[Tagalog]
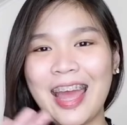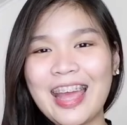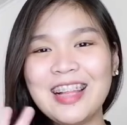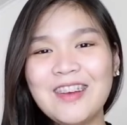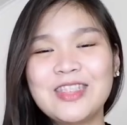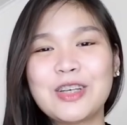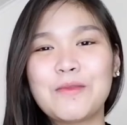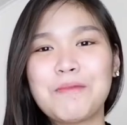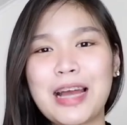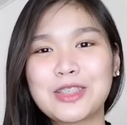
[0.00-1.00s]
Hey loves!
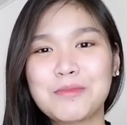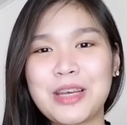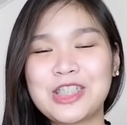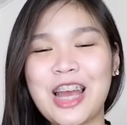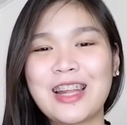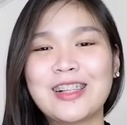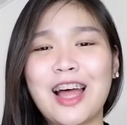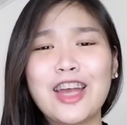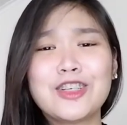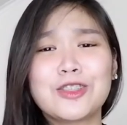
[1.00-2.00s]
Welcome back to my channel.
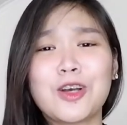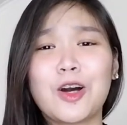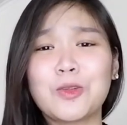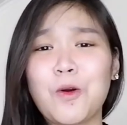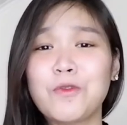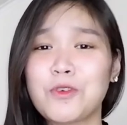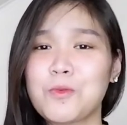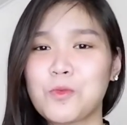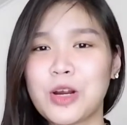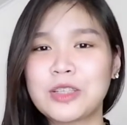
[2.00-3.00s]
I just got home
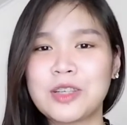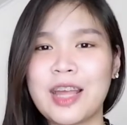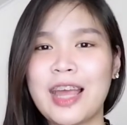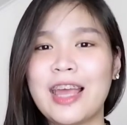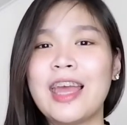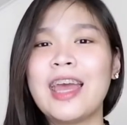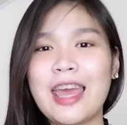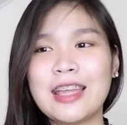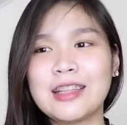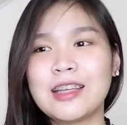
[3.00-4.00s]
from work today
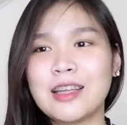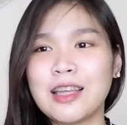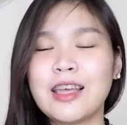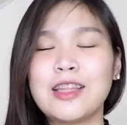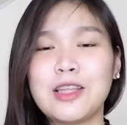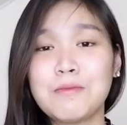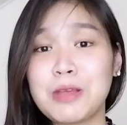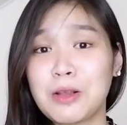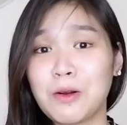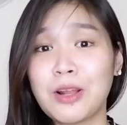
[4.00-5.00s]
and hindi
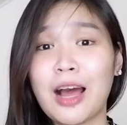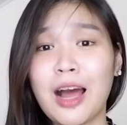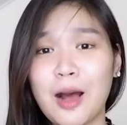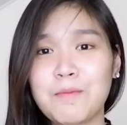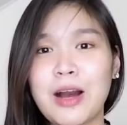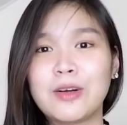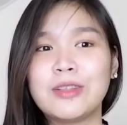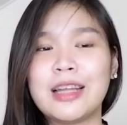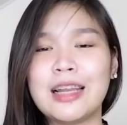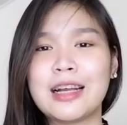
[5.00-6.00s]
biro,
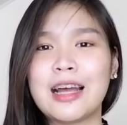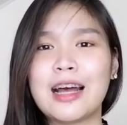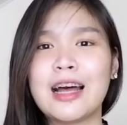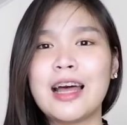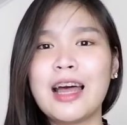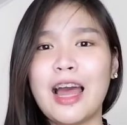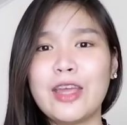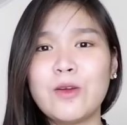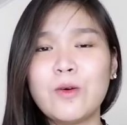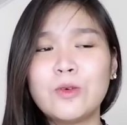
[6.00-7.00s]
nakakapagod talaga.
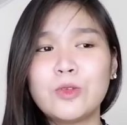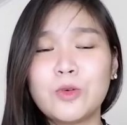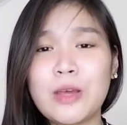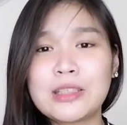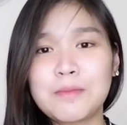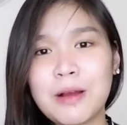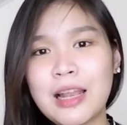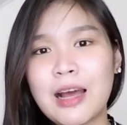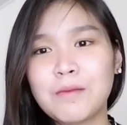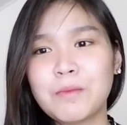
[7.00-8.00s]
I know, two weeks pa
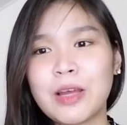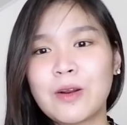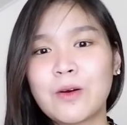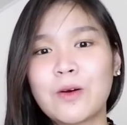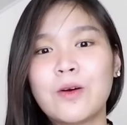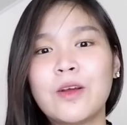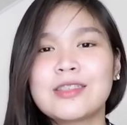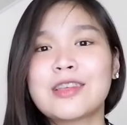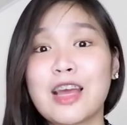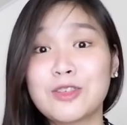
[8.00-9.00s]
lang pero
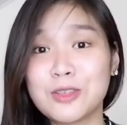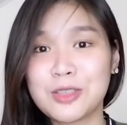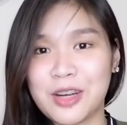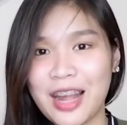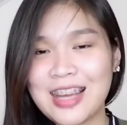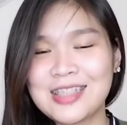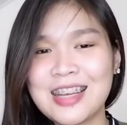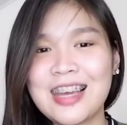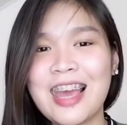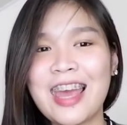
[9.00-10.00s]
schedule's
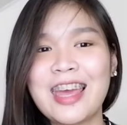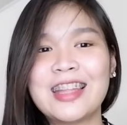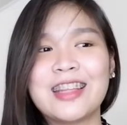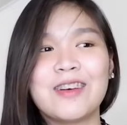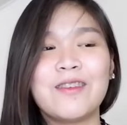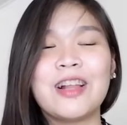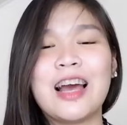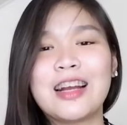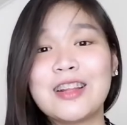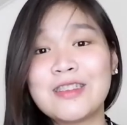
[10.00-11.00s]
crazy and
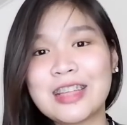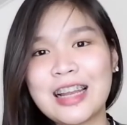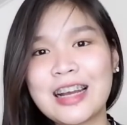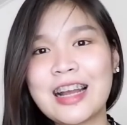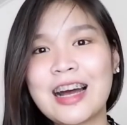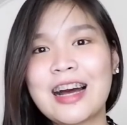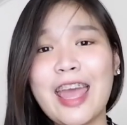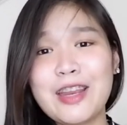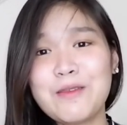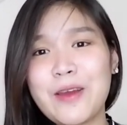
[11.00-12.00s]
wala ganun talaga.
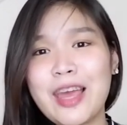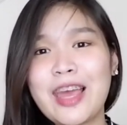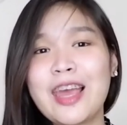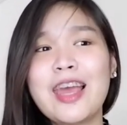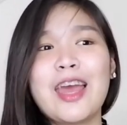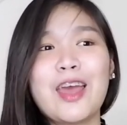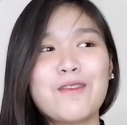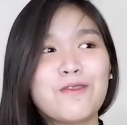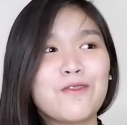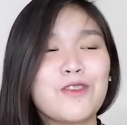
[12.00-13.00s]
Anyway,
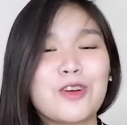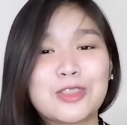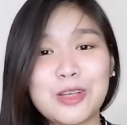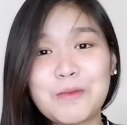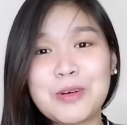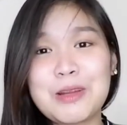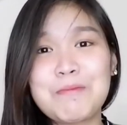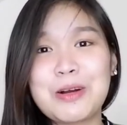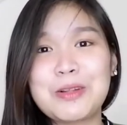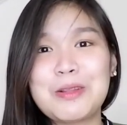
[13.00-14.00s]
if you're someone
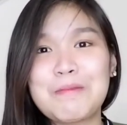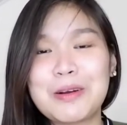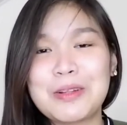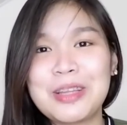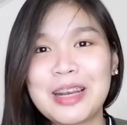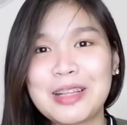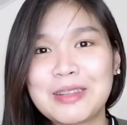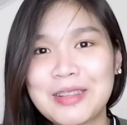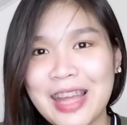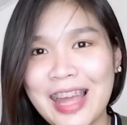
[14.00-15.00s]
na pagod na pagod na rin
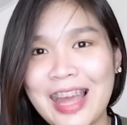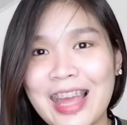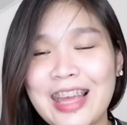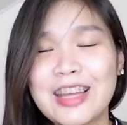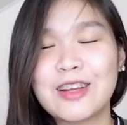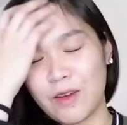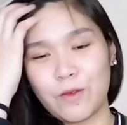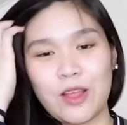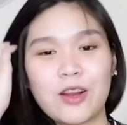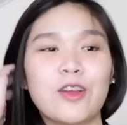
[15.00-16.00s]
today,
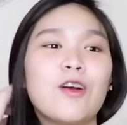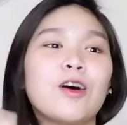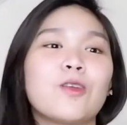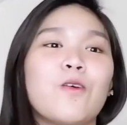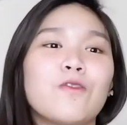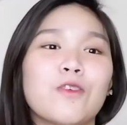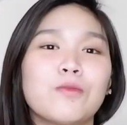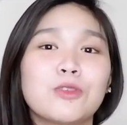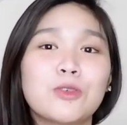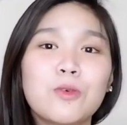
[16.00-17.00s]
whether you got home
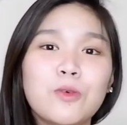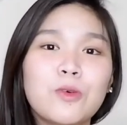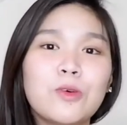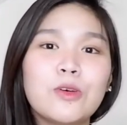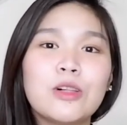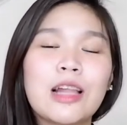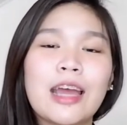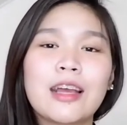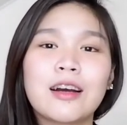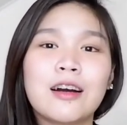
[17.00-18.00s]
from school,
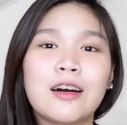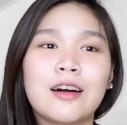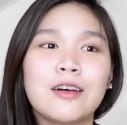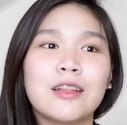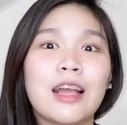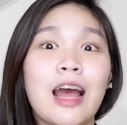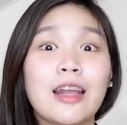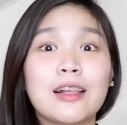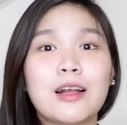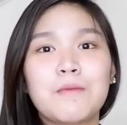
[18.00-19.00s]
like uh,
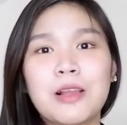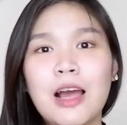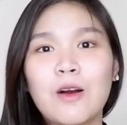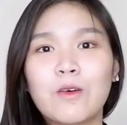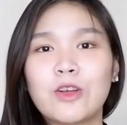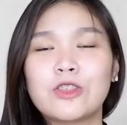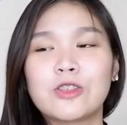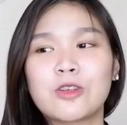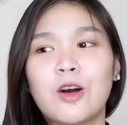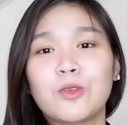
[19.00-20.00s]
nag-aaral ka pa lang, or you
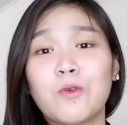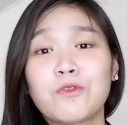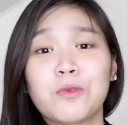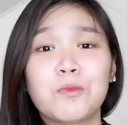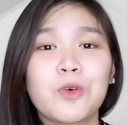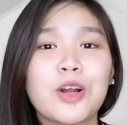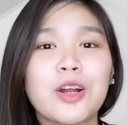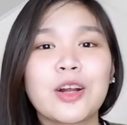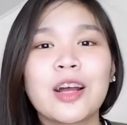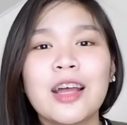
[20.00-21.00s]
just got home from
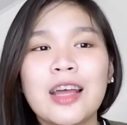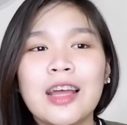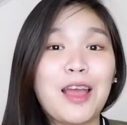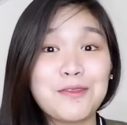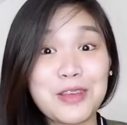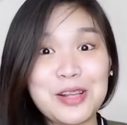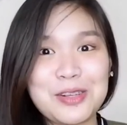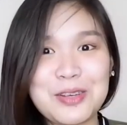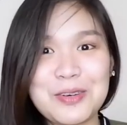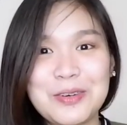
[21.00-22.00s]
work, I
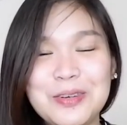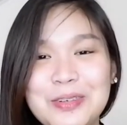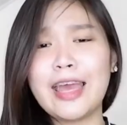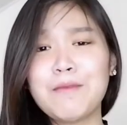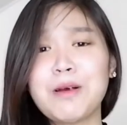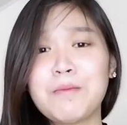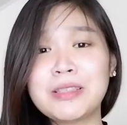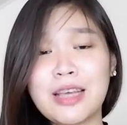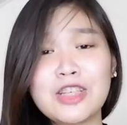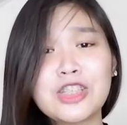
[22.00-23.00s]
feel you. Kaya
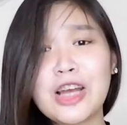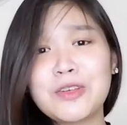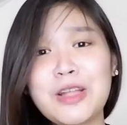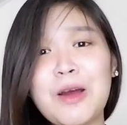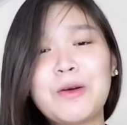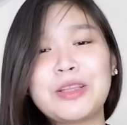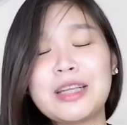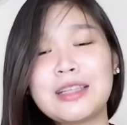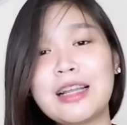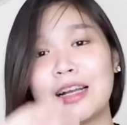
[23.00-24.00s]
pagpasensya niyo na
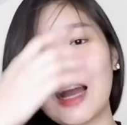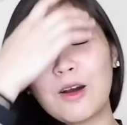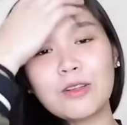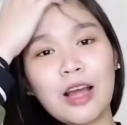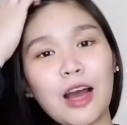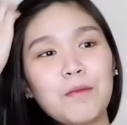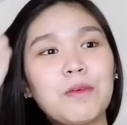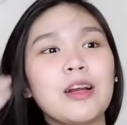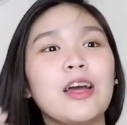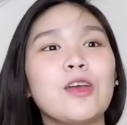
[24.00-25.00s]
kung hindi talaga ako
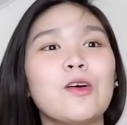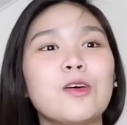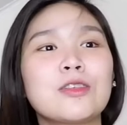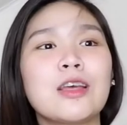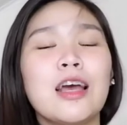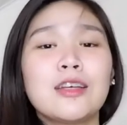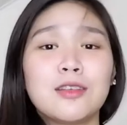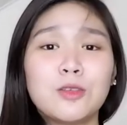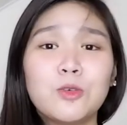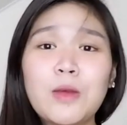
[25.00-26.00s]
nakakapag-ayos.
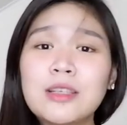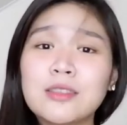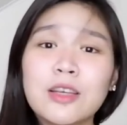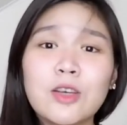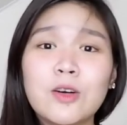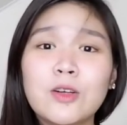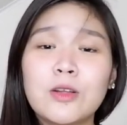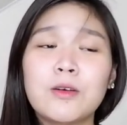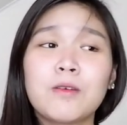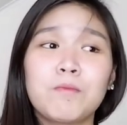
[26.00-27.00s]
Sa two weeks na
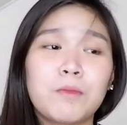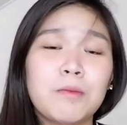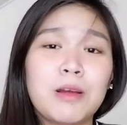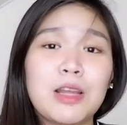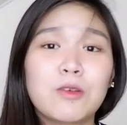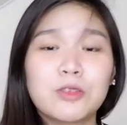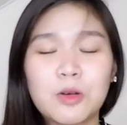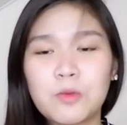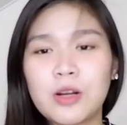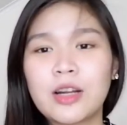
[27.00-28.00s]
yon na pagbalik ko
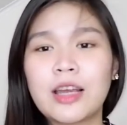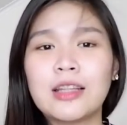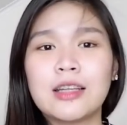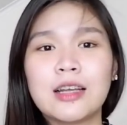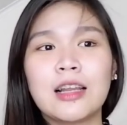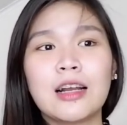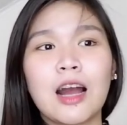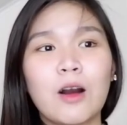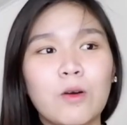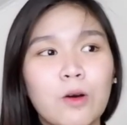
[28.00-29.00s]
sa work, hindi
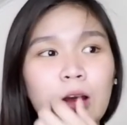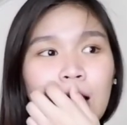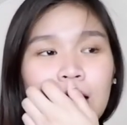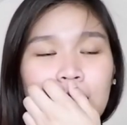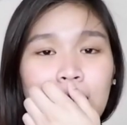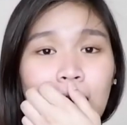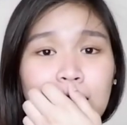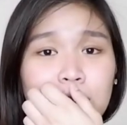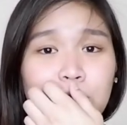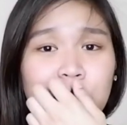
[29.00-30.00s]
talaga ako
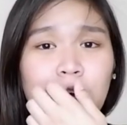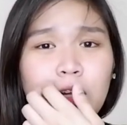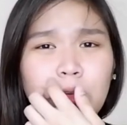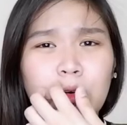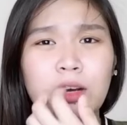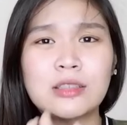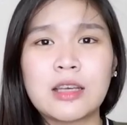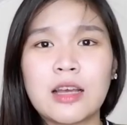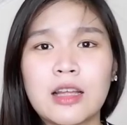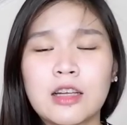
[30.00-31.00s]
nag-aayos masyado
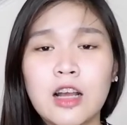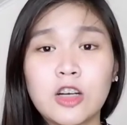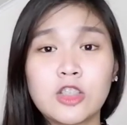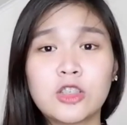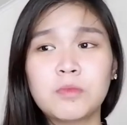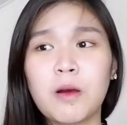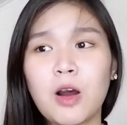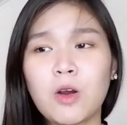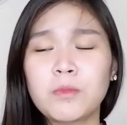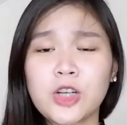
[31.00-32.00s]
kasi na nag-adjust
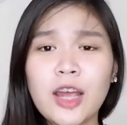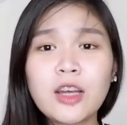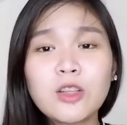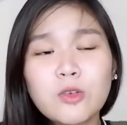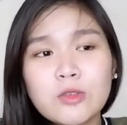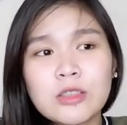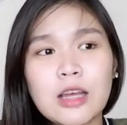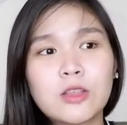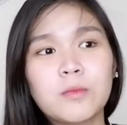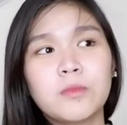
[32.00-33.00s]
pa ako. I'm trying a new
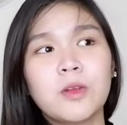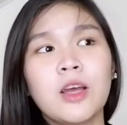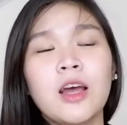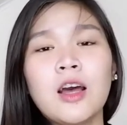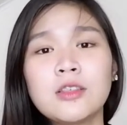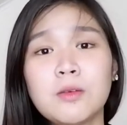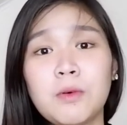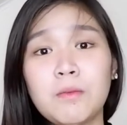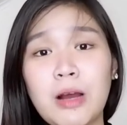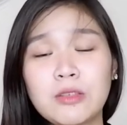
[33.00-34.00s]
setup sa
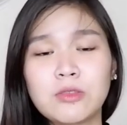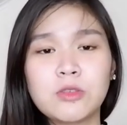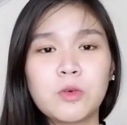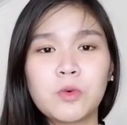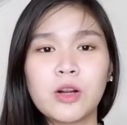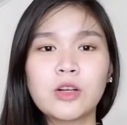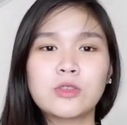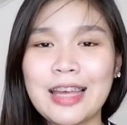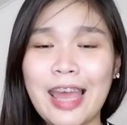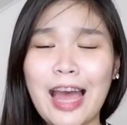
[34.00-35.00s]
pagpasok sa work.
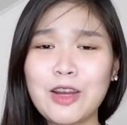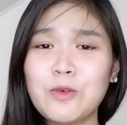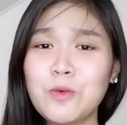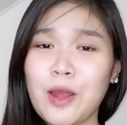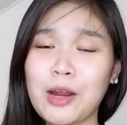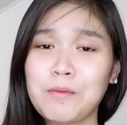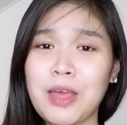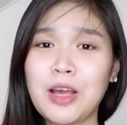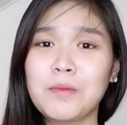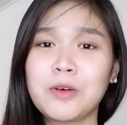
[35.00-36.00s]
Kaya I don't wear
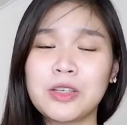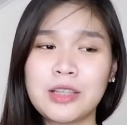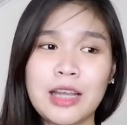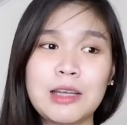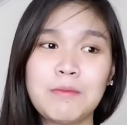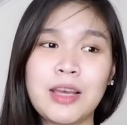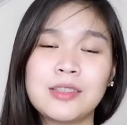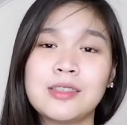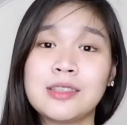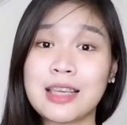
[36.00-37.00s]
makeup on a daily
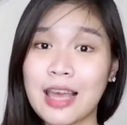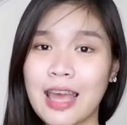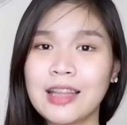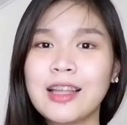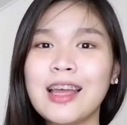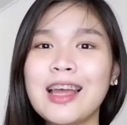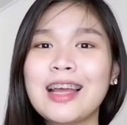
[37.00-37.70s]
basis yet.